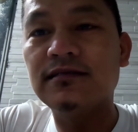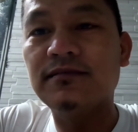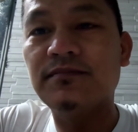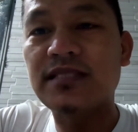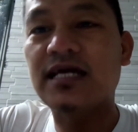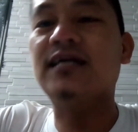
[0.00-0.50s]

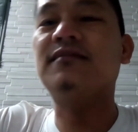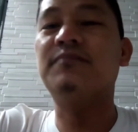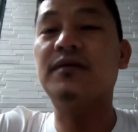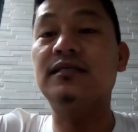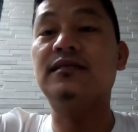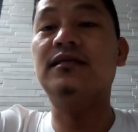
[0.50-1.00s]
sakit
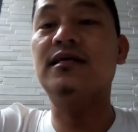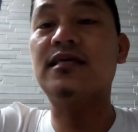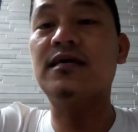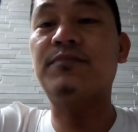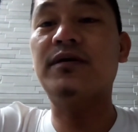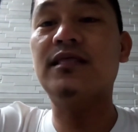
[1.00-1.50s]
man
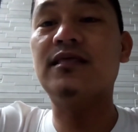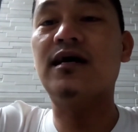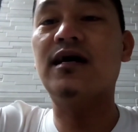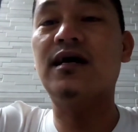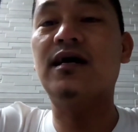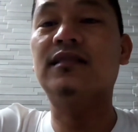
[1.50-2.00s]
isipin
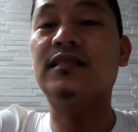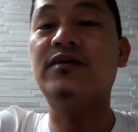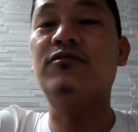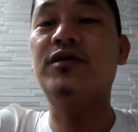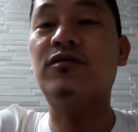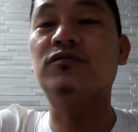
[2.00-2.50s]
sa
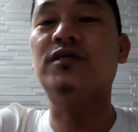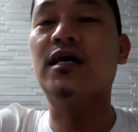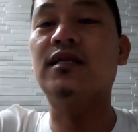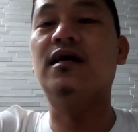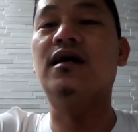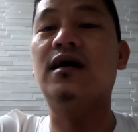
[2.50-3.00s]
tiyuhin ko
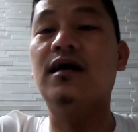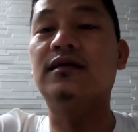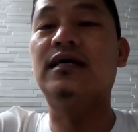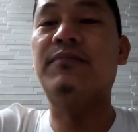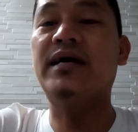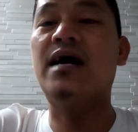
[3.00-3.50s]
dyan na,
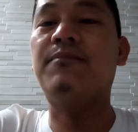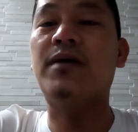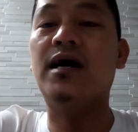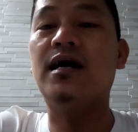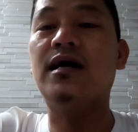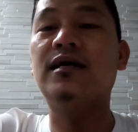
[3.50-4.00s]
na
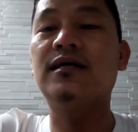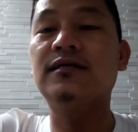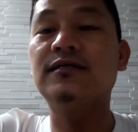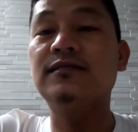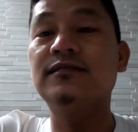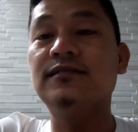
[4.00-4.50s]
mayapa
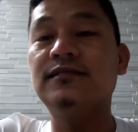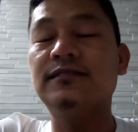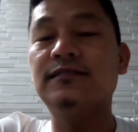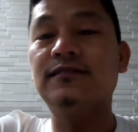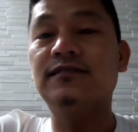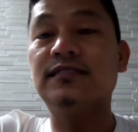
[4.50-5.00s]

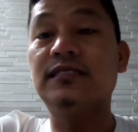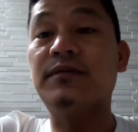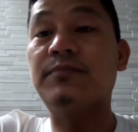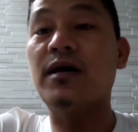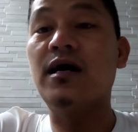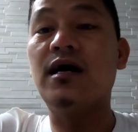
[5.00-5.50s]
si
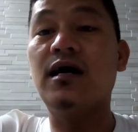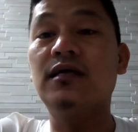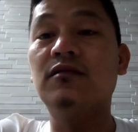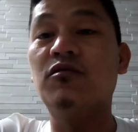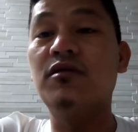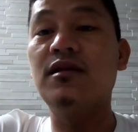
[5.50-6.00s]
Papa
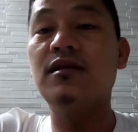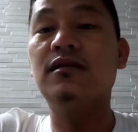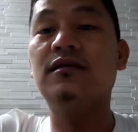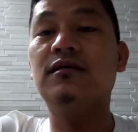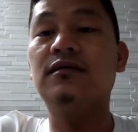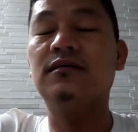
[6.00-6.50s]
Inol
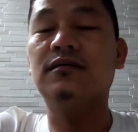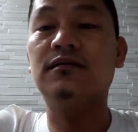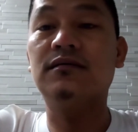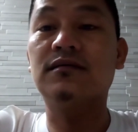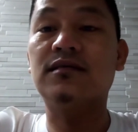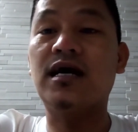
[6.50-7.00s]

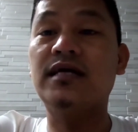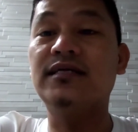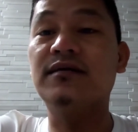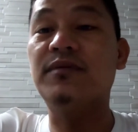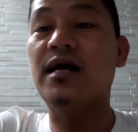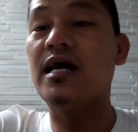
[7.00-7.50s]
uh, sa
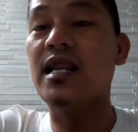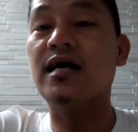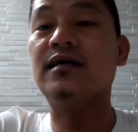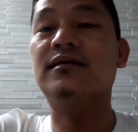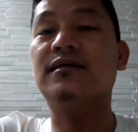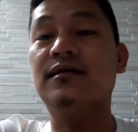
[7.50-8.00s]
kanyang mga anak
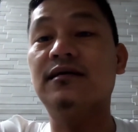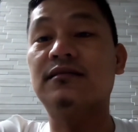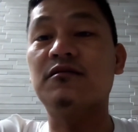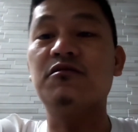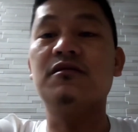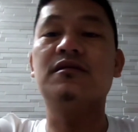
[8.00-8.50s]
uh, tol